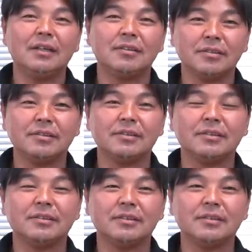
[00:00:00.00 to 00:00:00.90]
う
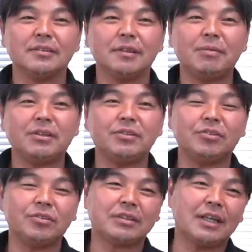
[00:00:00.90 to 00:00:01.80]
んやっぱり
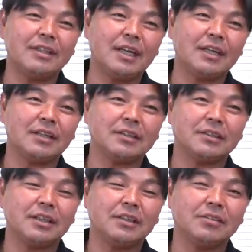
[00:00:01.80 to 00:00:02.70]
93年
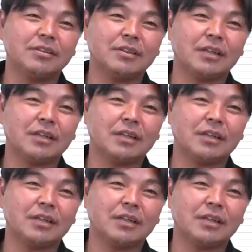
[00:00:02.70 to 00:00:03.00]
J リーグ